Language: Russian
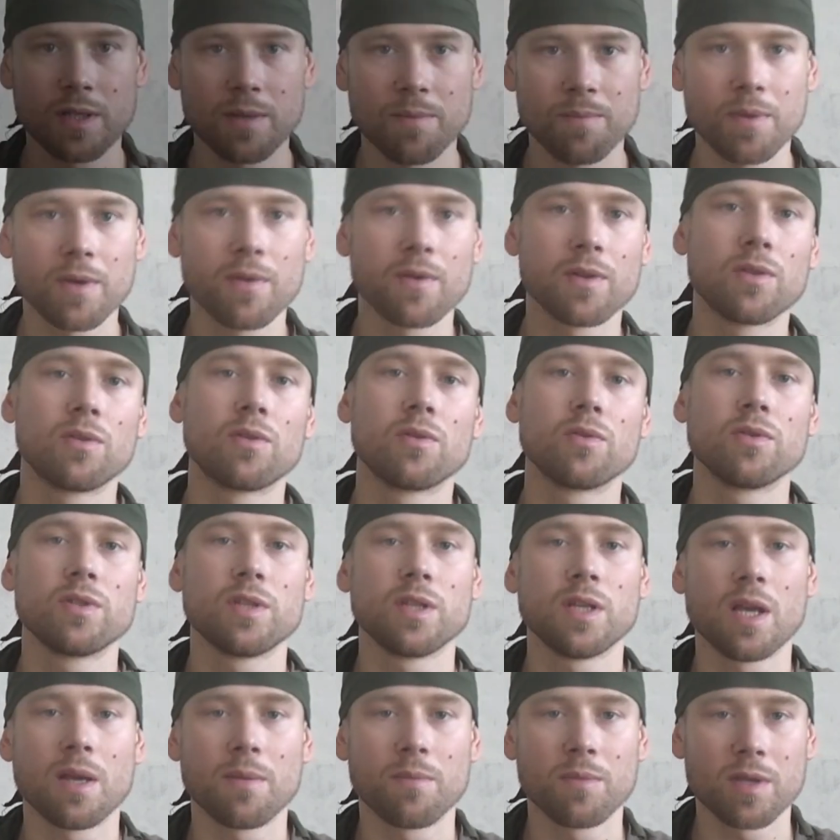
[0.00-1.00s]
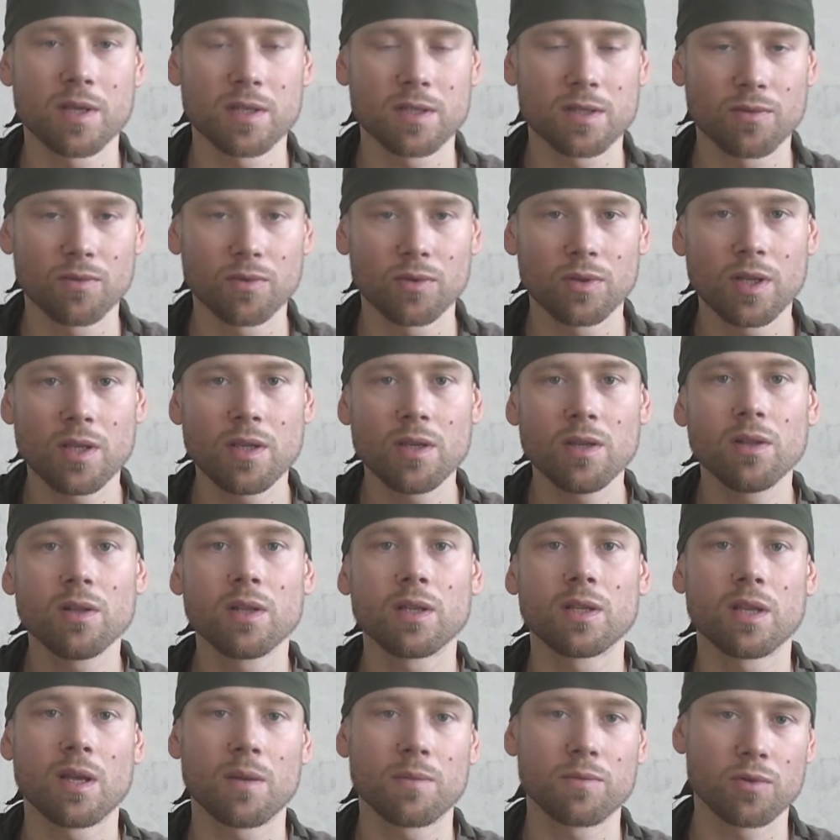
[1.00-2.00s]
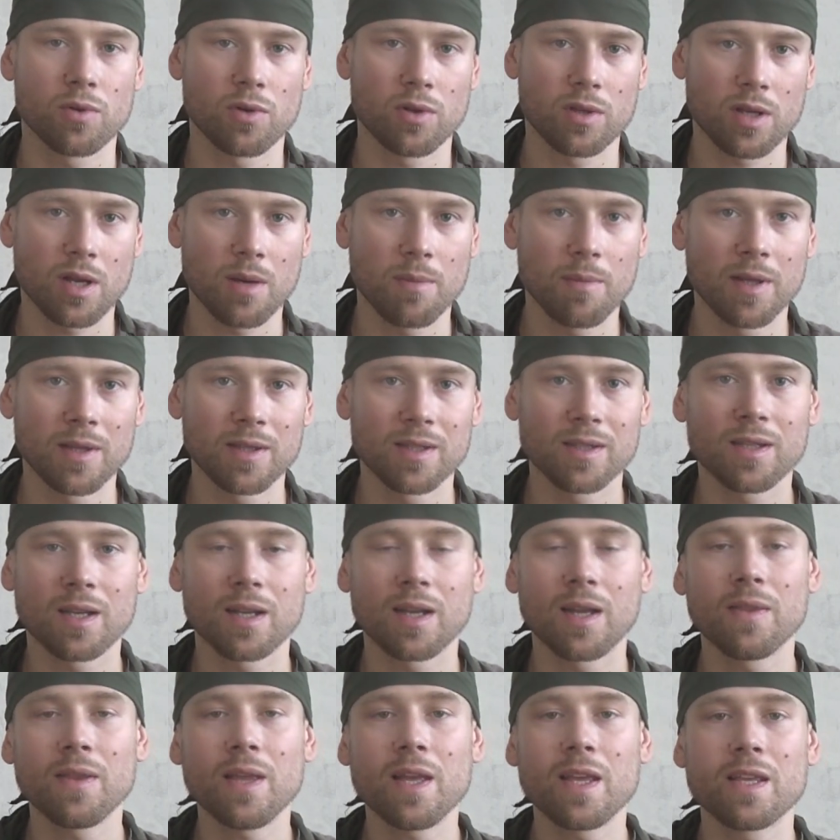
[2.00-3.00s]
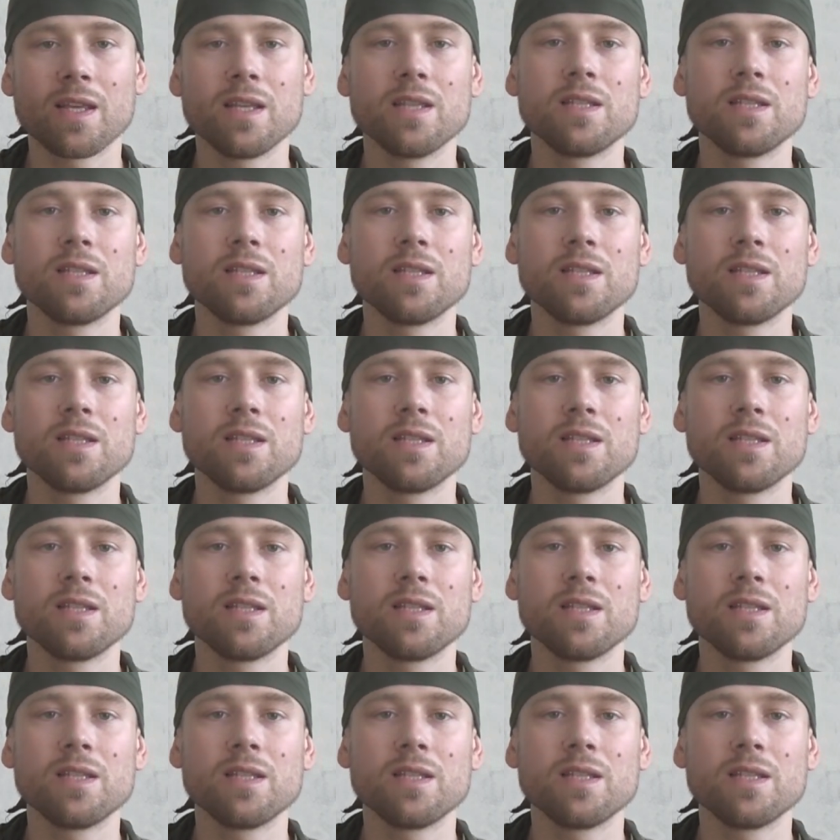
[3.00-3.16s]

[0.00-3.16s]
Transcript: Всем привет, друзья! Меня зовут Данил, это обзор от команды Таганай,